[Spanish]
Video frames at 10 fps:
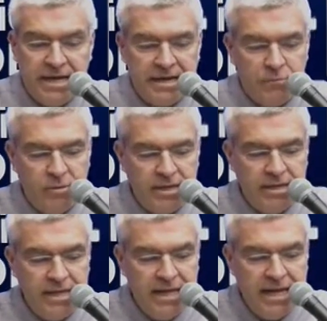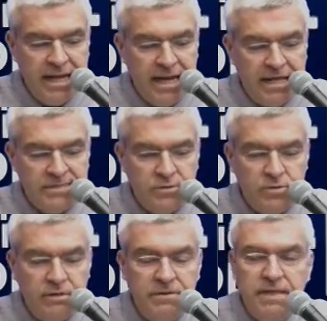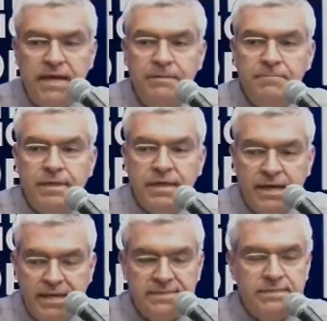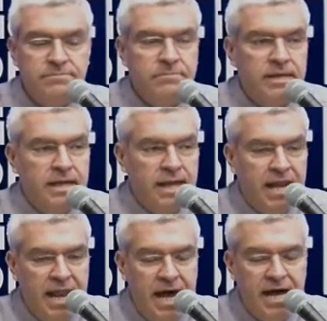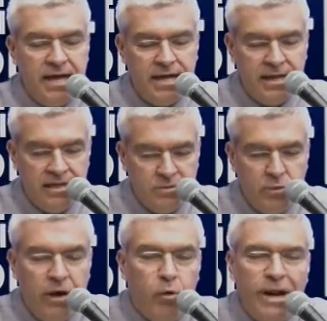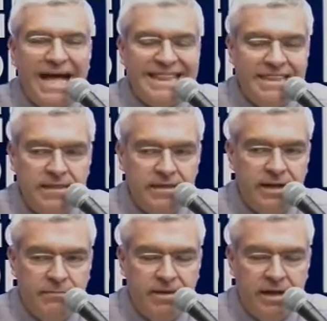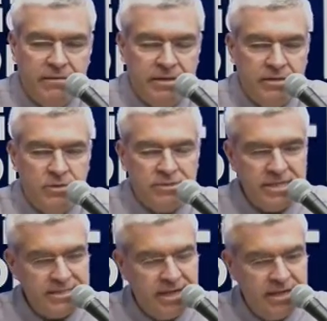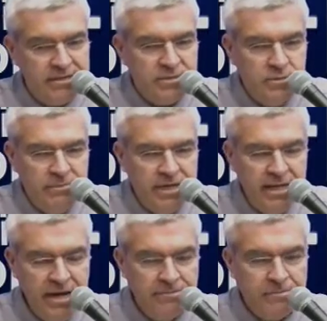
Recuerden, lección divina es la lectura orante de la palabra de Dios. ¿Qué es la lección divina?